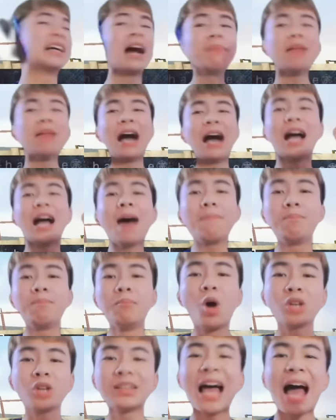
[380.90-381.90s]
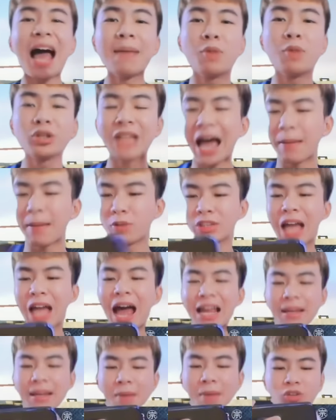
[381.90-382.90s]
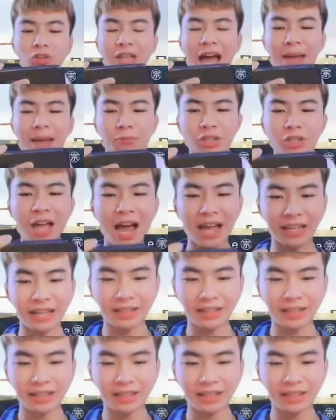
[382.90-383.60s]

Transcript: đẳng cấp, 1 nai anh em ơi, 1 nai.